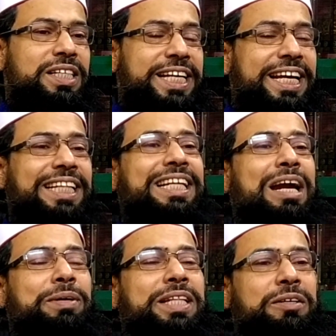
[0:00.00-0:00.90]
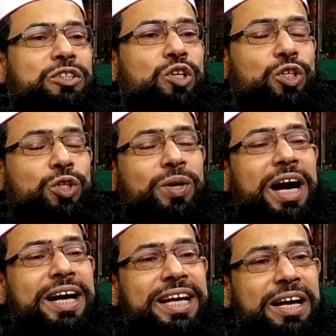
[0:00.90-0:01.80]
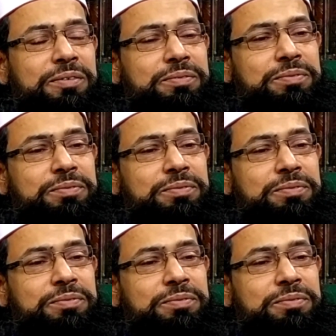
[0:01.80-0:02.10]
সেই ক্ষেত্রে আমাদের সচেতন গার্ডিয়ান